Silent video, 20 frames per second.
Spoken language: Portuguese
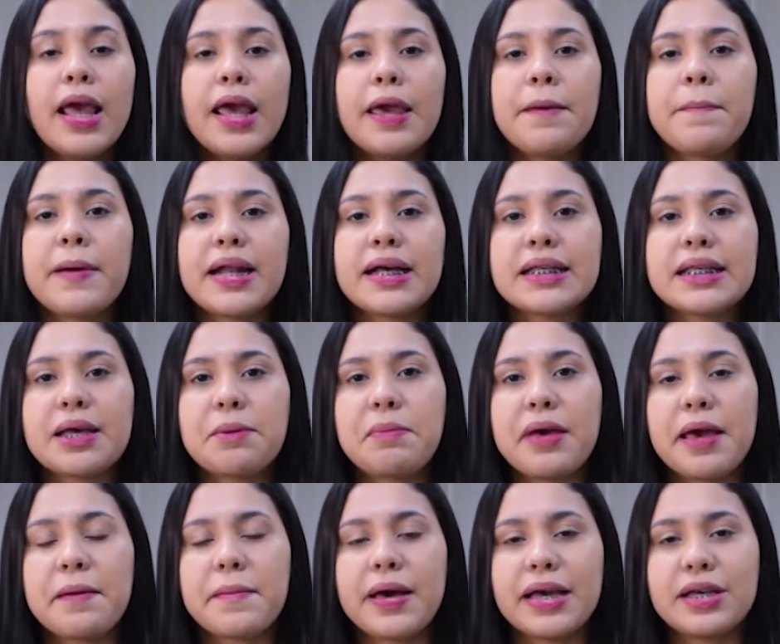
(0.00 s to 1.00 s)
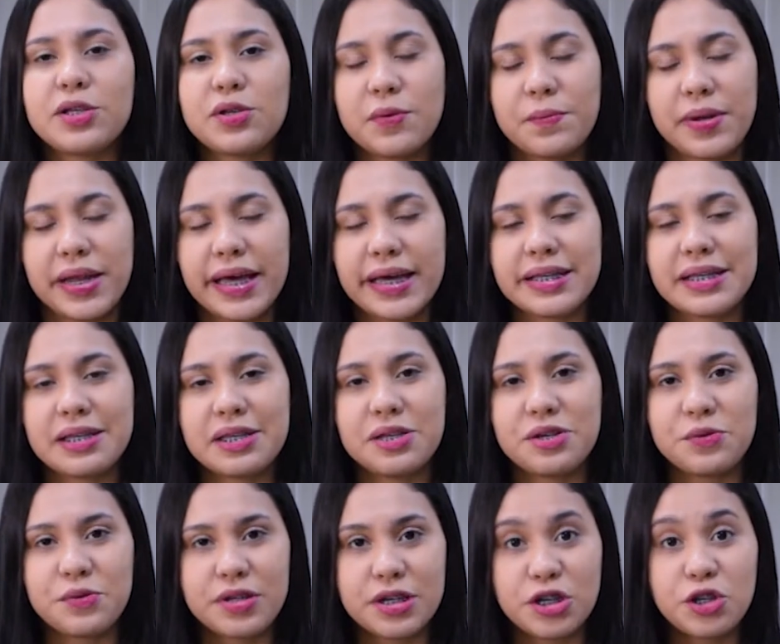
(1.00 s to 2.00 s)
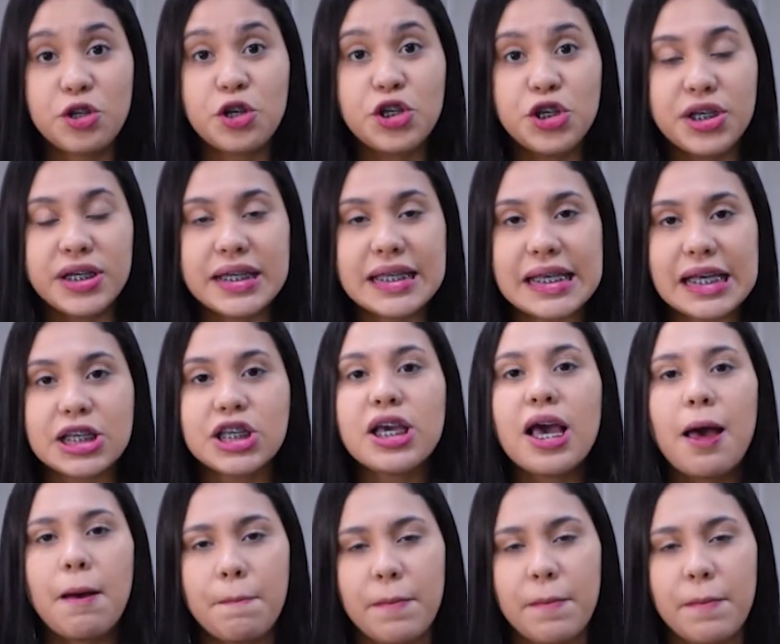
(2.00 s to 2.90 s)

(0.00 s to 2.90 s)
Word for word: E para saber mais sobre essas e outras notícias,